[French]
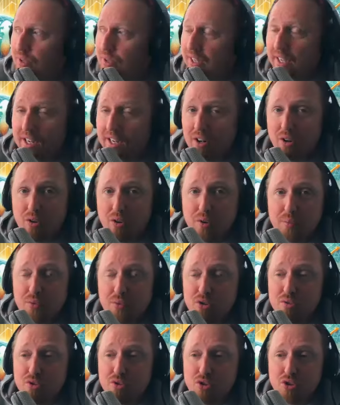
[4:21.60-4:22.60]
près. Alors en
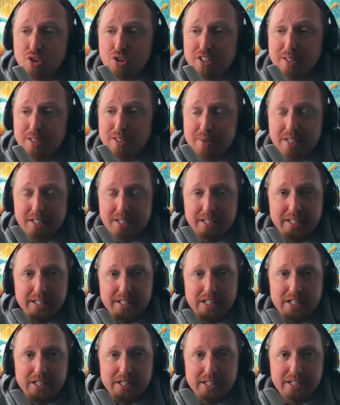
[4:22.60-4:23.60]
plus, je connais bien
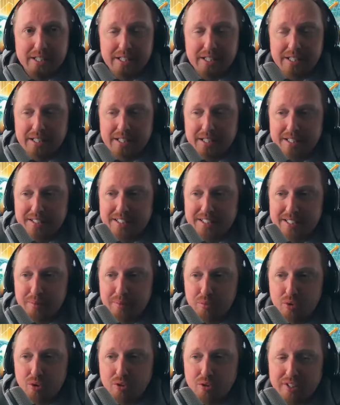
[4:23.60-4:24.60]
les,
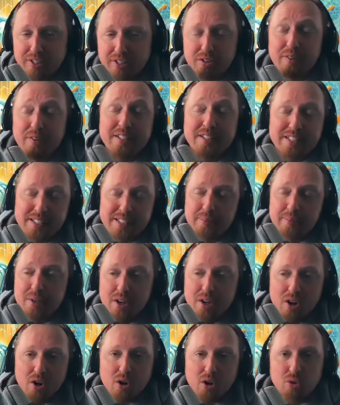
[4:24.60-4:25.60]
équipes de Renec, enfin les équipes
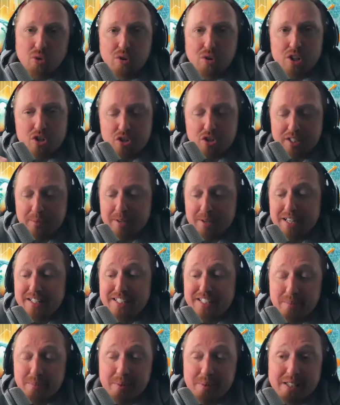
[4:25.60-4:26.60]
en tout cas, je connais bien
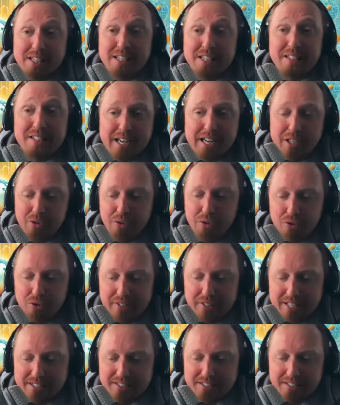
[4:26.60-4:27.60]
l'équipe les équipes retail de
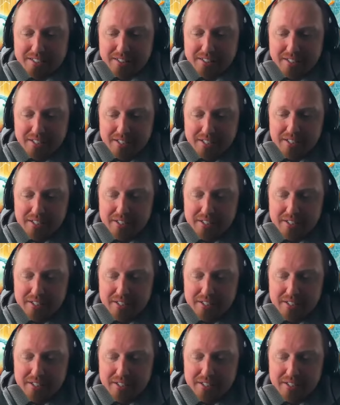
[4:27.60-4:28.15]
Ronext mhm.